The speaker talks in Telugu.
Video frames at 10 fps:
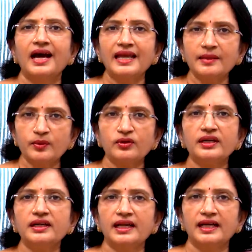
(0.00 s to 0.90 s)
హై
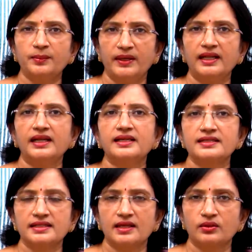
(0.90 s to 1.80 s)
ప్రోటీన్ డైట్ పిల్లలకి
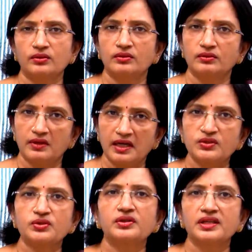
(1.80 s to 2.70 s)
ఇస్తారో వాళ్ళ
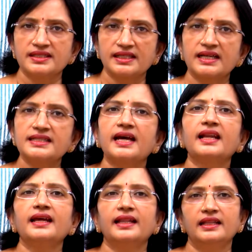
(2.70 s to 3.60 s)
జుట్టు నిజంగా
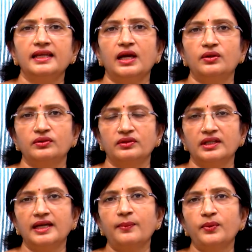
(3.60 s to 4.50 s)
చాలా హెల్దీగా ఉంటుంది
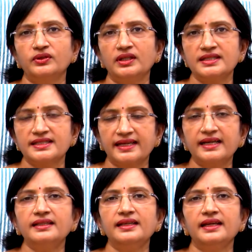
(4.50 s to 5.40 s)
ఇకపోతే
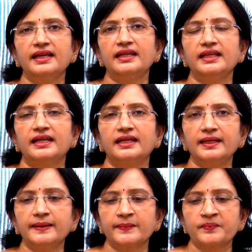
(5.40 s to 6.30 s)
సెకండ్ థింగ్ ఏంటి అంటే
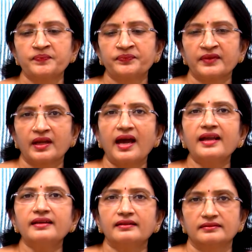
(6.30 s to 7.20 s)

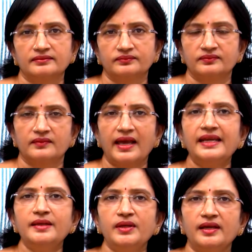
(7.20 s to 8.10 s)
ఐరన్
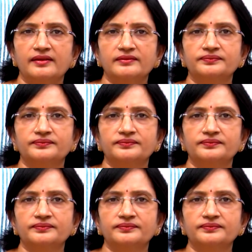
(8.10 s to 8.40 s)
అనీమియా